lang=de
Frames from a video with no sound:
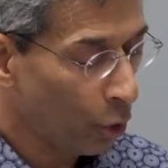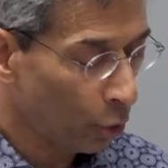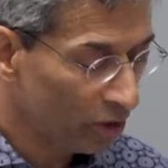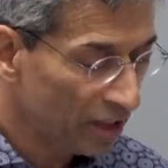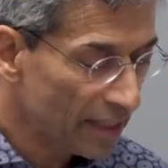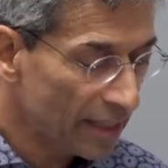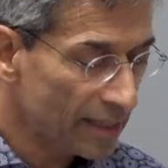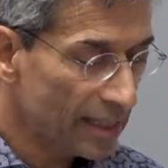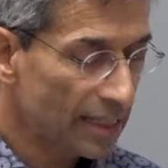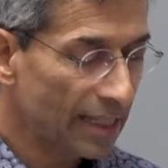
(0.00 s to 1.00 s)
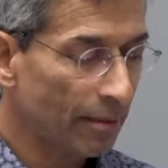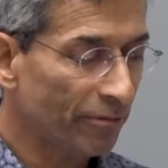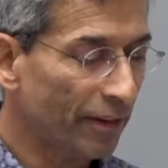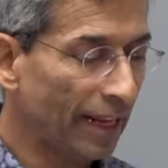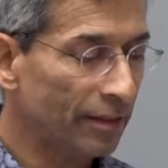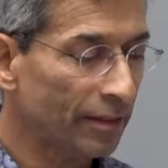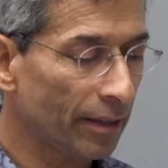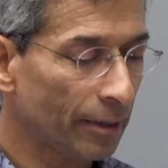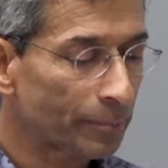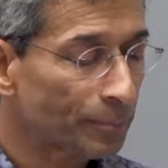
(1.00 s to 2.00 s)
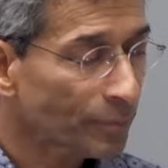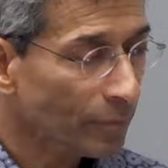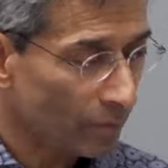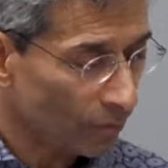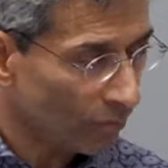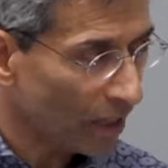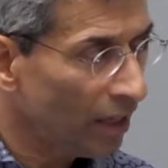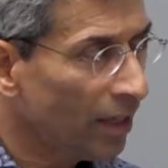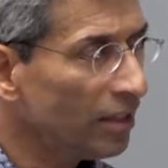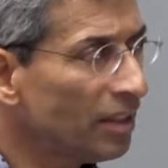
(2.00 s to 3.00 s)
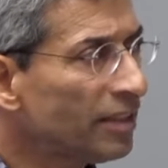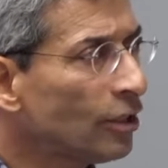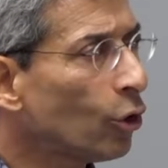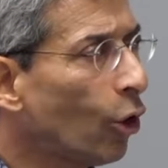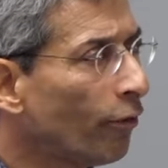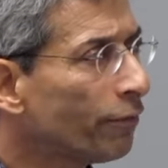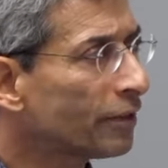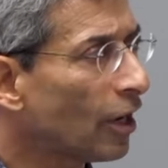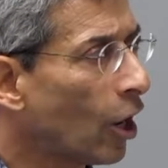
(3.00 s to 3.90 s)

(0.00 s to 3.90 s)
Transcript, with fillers: Und diese Systemveränderer, die sind oft